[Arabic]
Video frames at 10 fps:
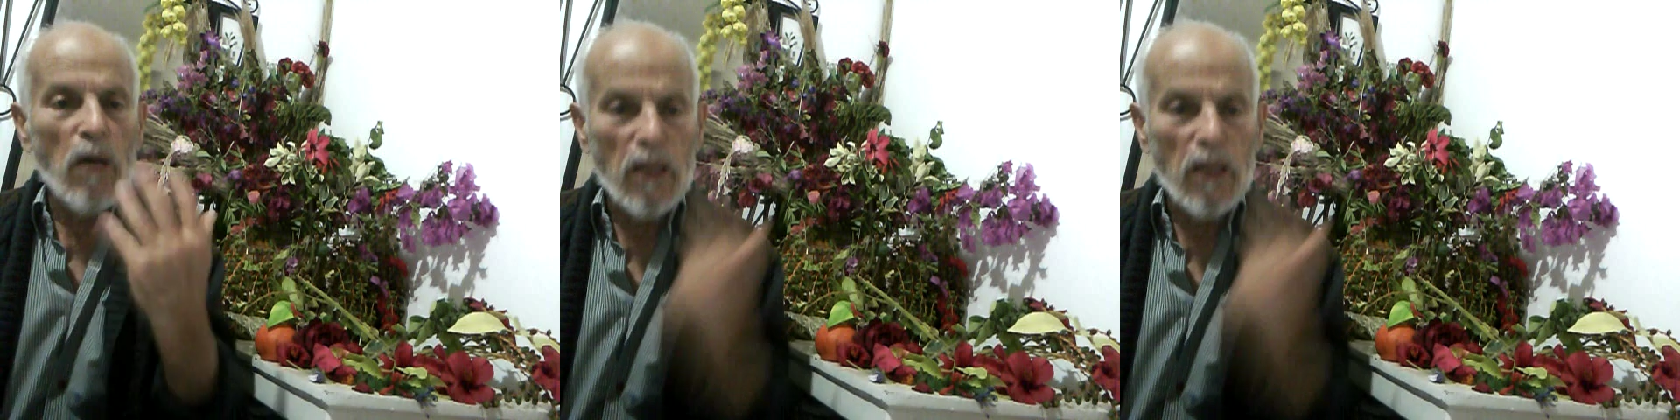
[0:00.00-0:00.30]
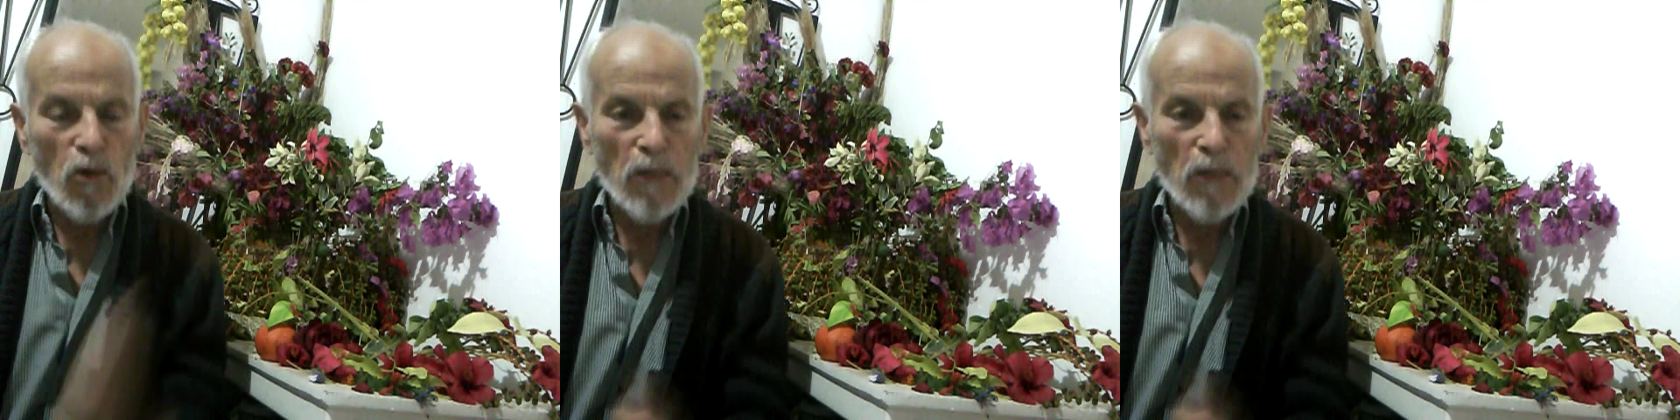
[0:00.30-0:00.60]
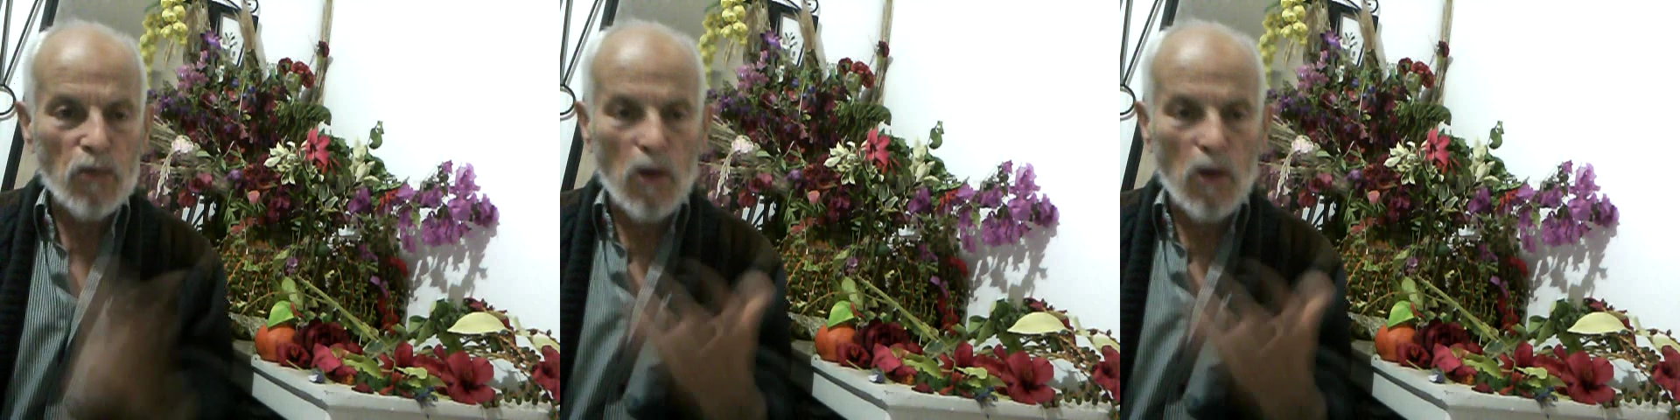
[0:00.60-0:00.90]
الذي
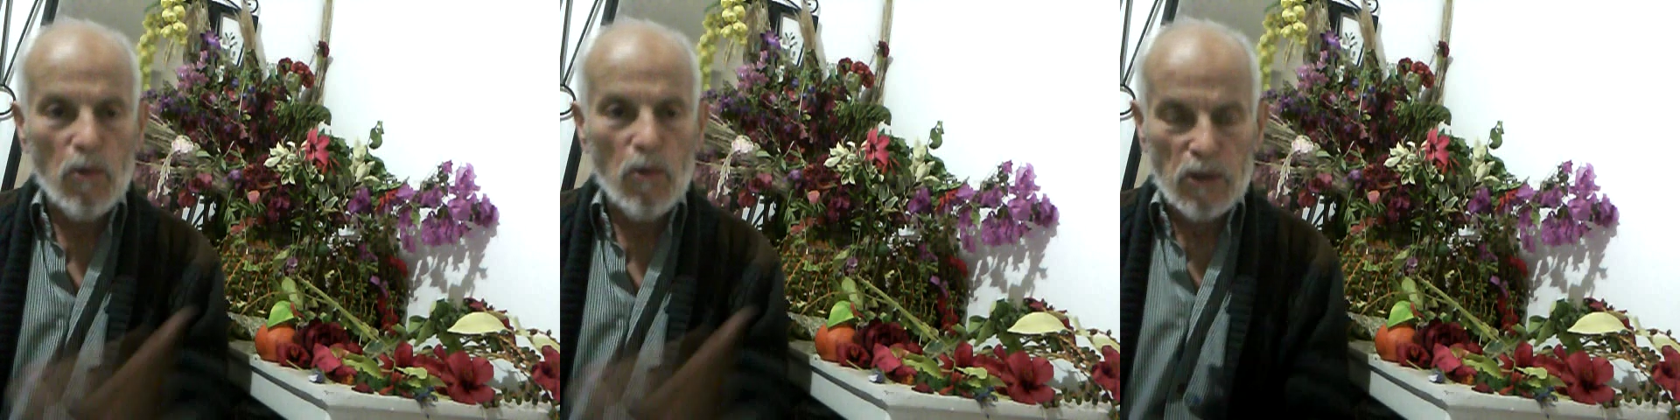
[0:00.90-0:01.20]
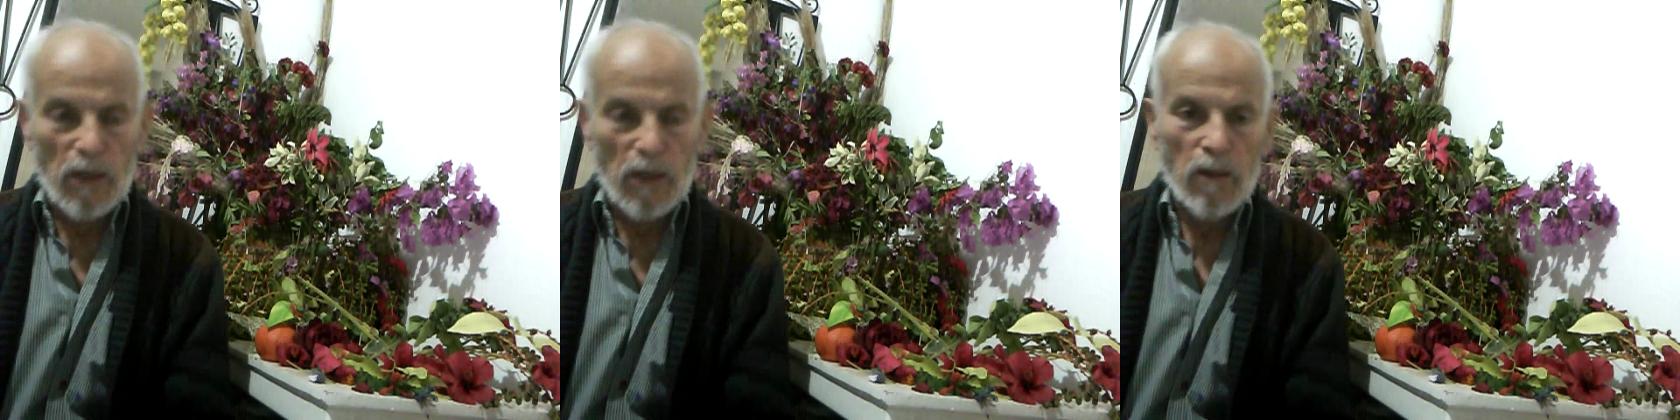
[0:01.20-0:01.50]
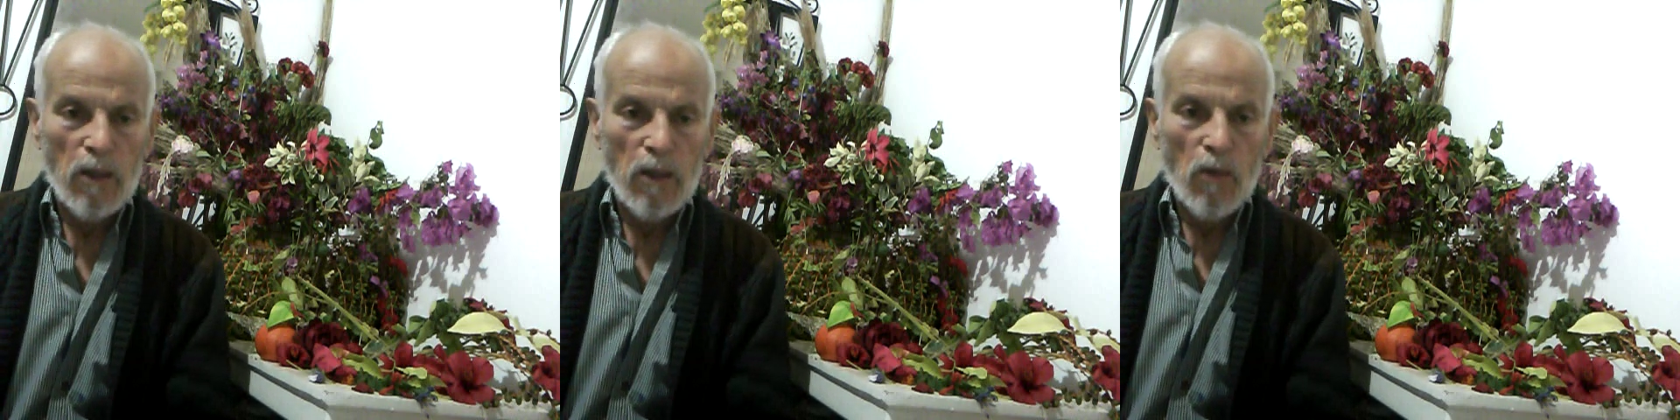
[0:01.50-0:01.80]
يميت
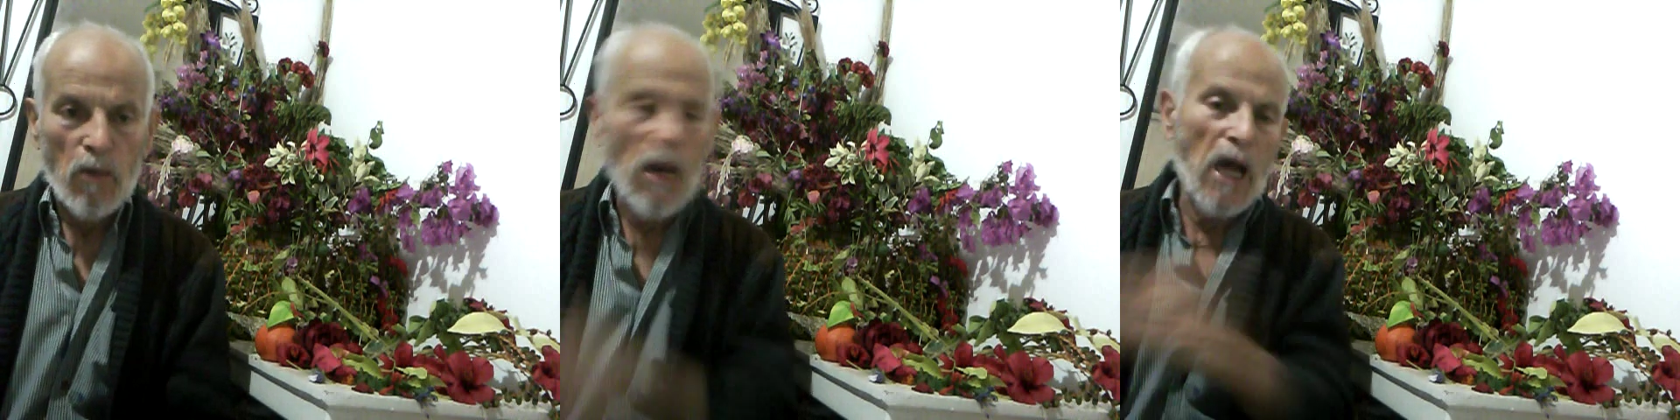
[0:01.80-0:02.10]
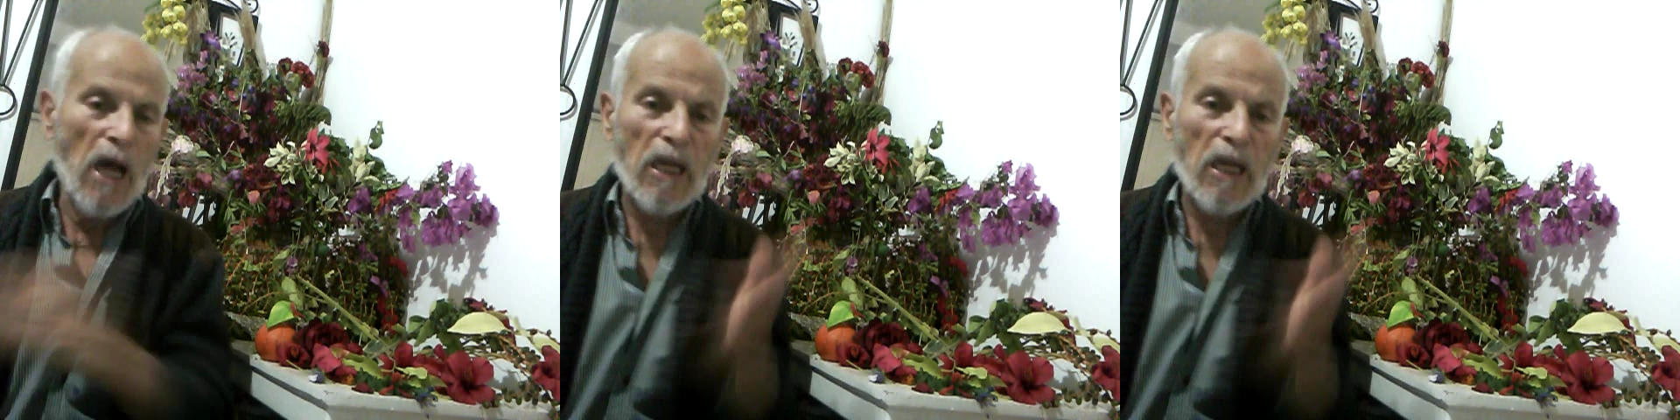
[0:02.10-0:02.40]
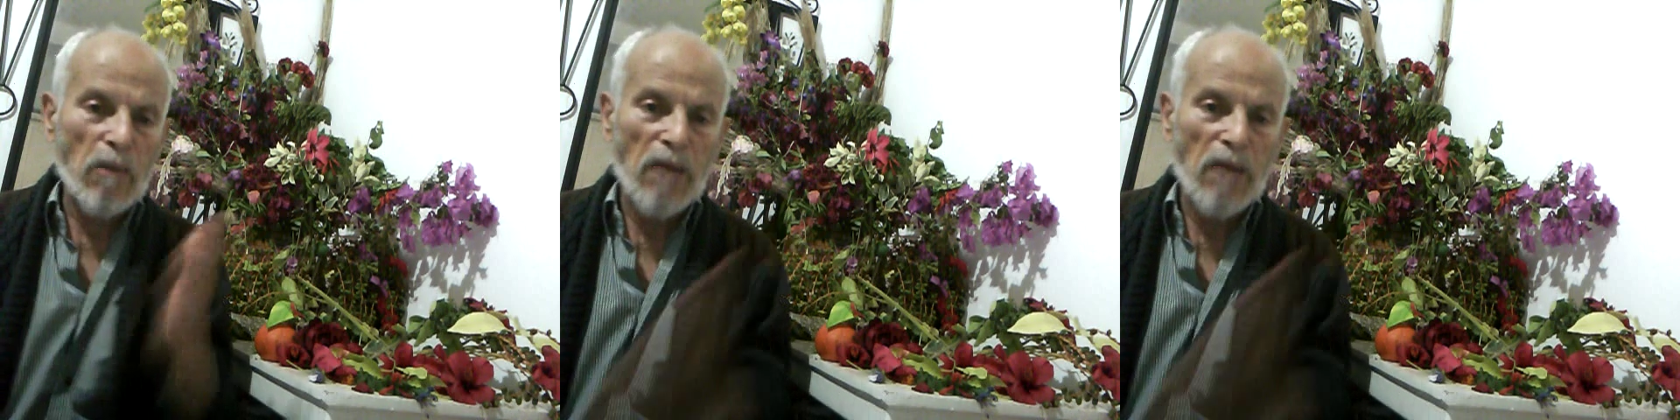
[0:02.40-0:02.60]
ولا حاكم